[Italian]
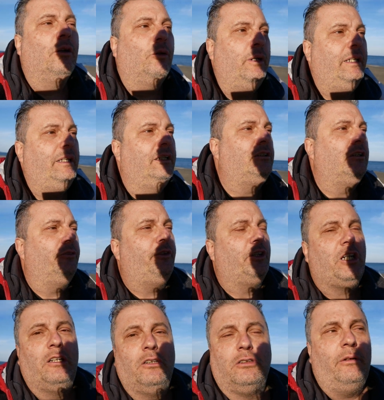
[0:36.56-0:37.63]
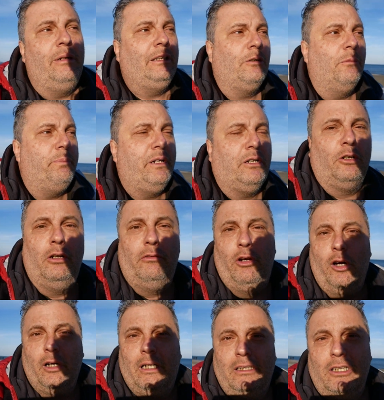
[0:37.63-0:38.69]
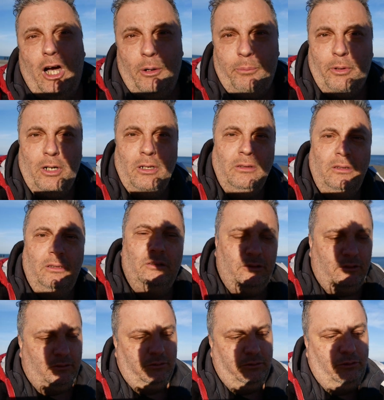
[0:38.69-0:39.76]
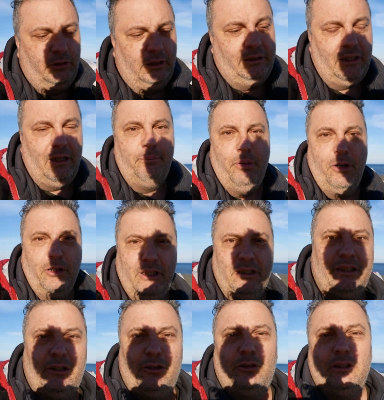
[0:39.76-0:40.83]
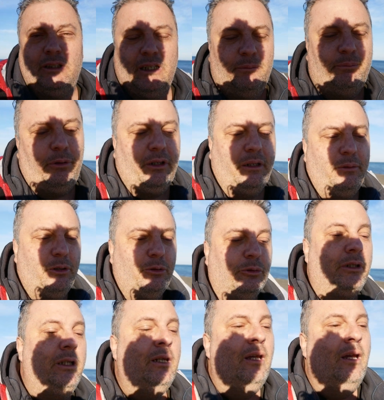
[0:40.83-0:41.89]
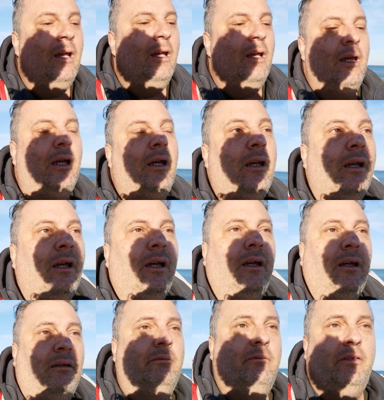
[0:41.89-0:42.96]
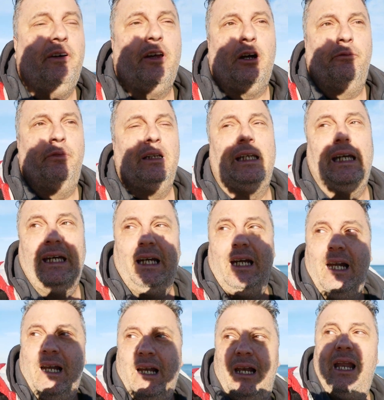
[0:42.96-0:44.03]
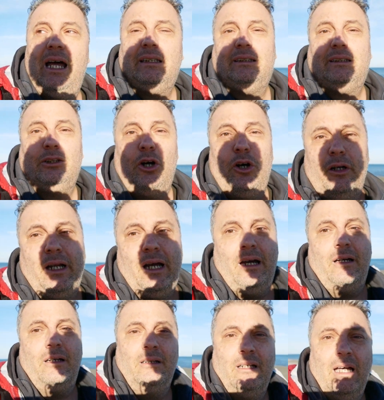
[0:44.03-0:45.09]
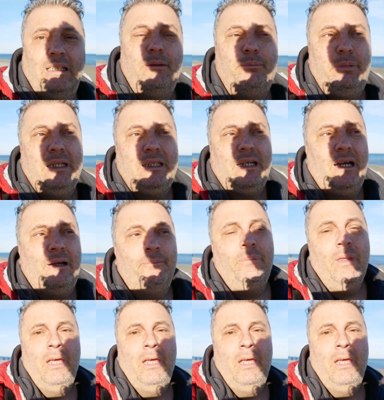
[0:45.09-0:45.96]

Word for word: quindi sto facendo solamente un piccolo vlog dopo per tra pochi secondi tra pochi minuti vi farò vedere la zona adibita